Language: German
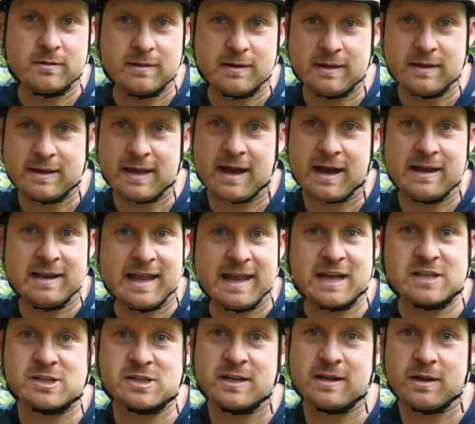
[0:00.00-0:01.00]
ja,
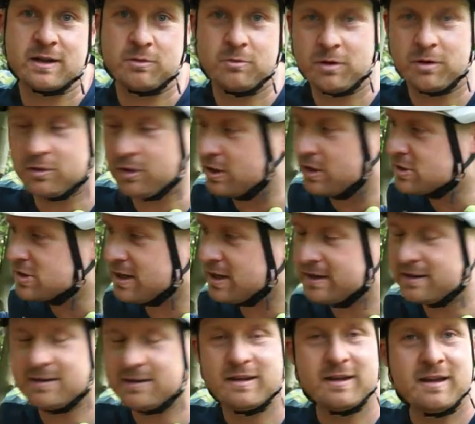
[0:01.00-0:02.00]
Lehrstandard. Nur
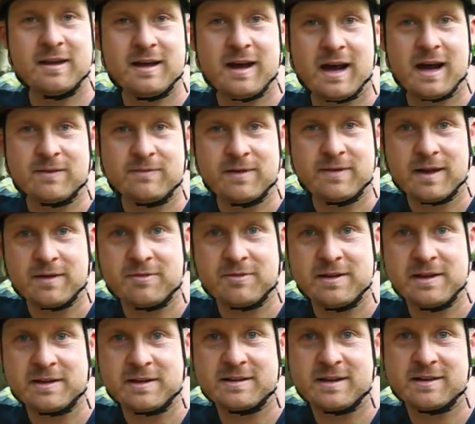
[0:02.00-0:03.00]
Deutschland hat wieder
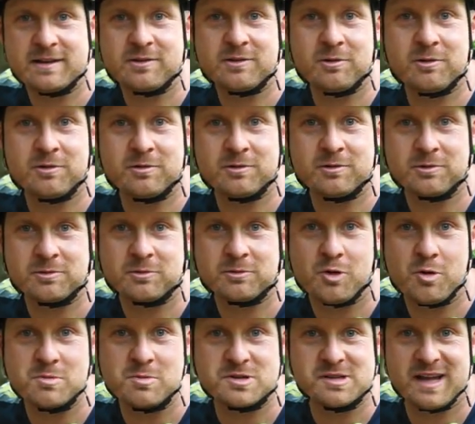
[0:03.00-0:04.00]
viel Irritation und so einen
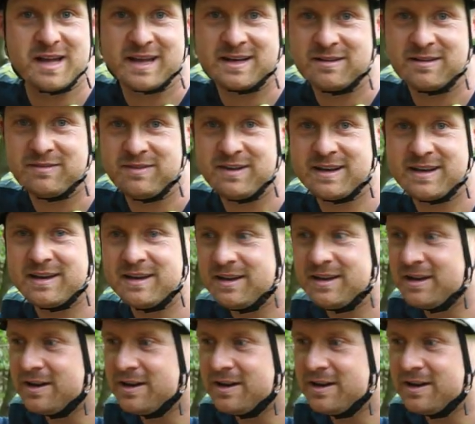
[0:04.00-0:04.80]
komischen eigenen Weg.